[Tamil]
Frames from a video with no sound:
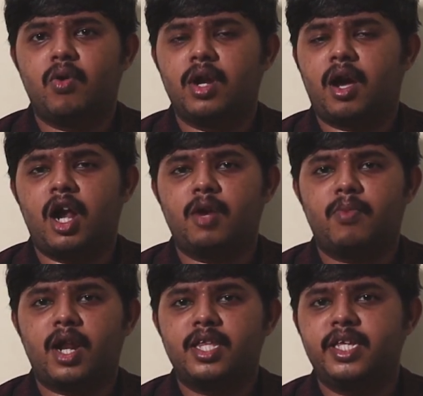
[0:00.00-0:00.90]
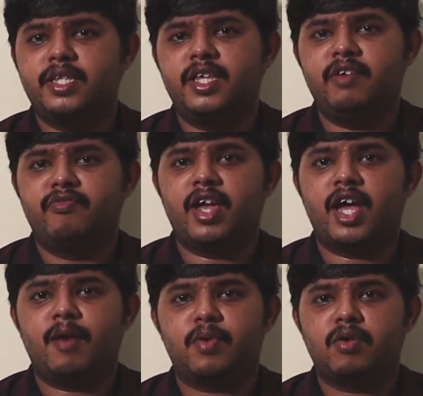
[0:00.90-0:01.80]
உங்களுக்கு ஆல்ட் பாலாஜி ஜி
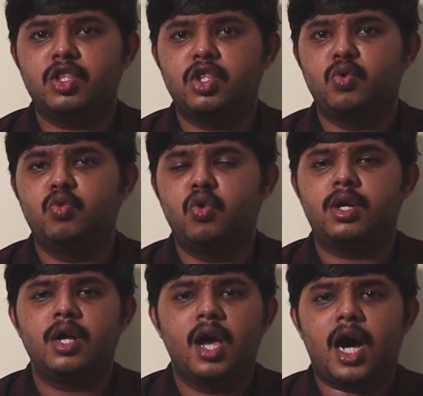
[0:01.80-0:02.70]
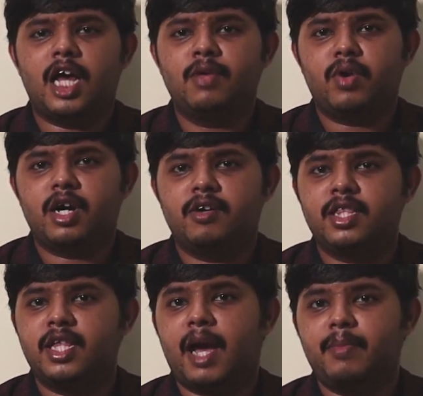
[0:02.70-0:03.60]
ஃபைவ் அப்புறம் வந்து வூட் அது போக
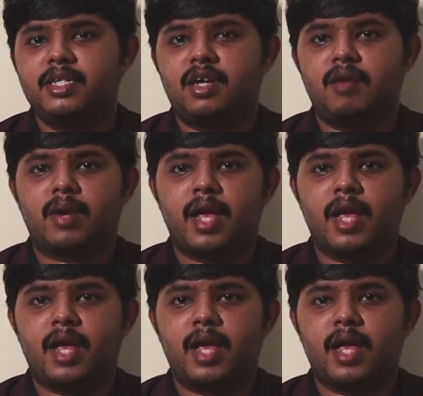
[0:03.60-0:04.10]
வந்து அமேசான்